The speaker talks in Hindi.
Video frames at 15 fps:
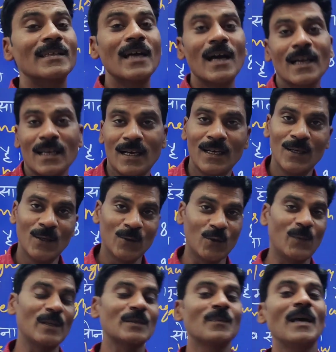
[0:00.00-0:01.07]
चाहिए आ गया
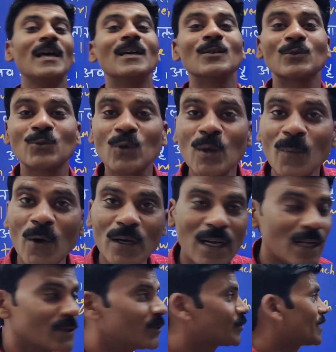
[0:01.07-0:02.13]
तो फिर इसमें सुड
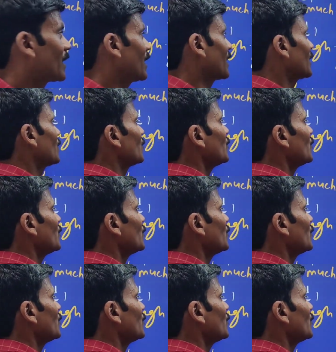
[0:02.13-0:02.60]
मॉडल का यूज करेंगे